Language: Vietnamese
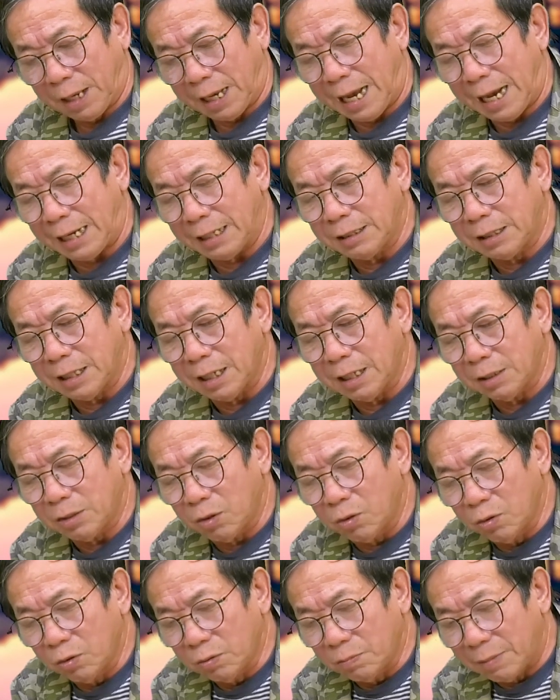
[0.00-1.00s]
Cãi thế
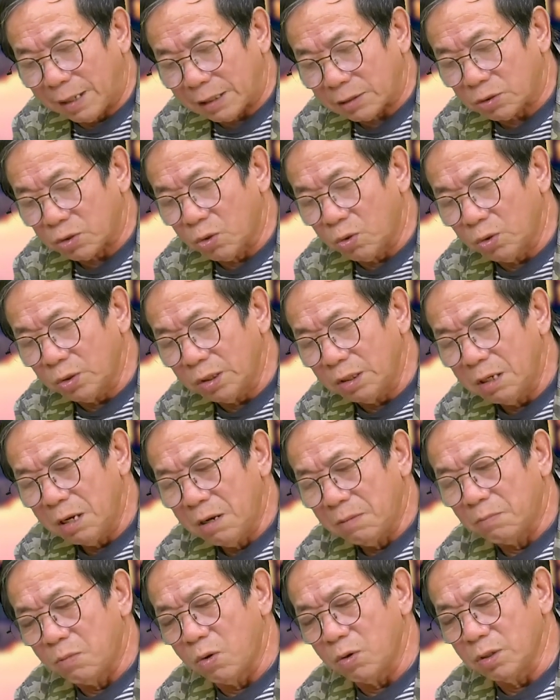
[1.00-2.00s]
thôi mà dỗi,
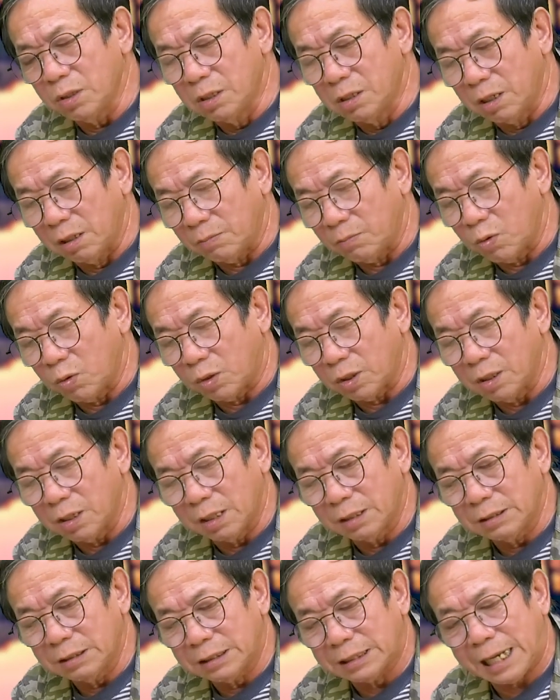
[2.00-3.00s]
mỗi người một
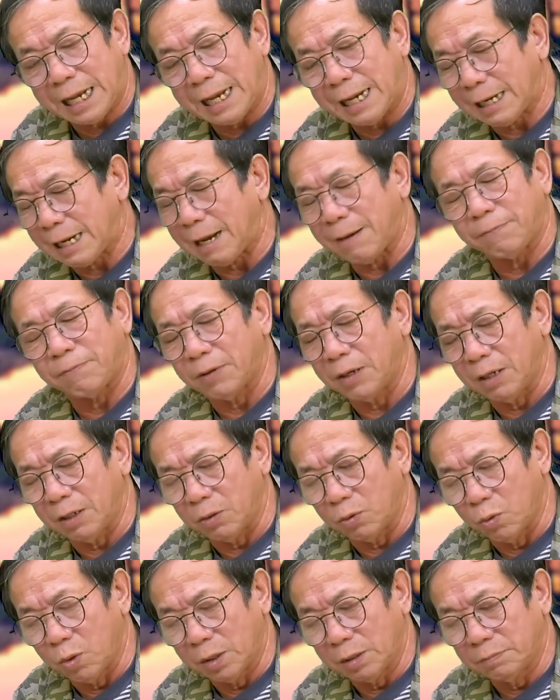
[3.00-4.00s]
hướng ra cà phê
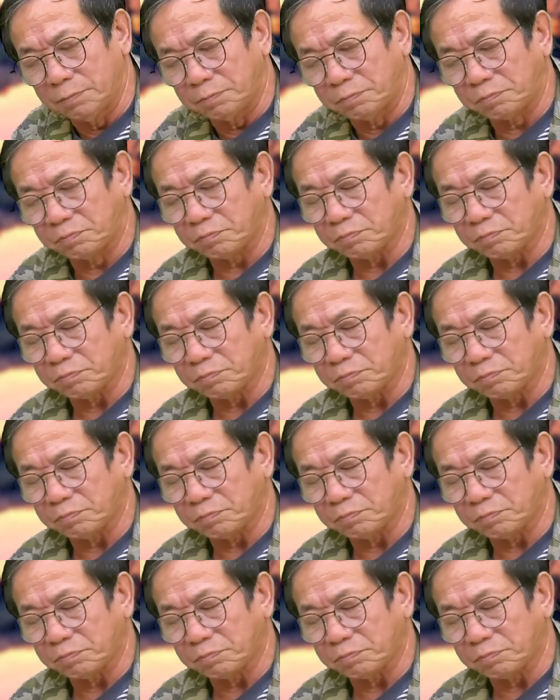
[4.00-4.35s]
luôn.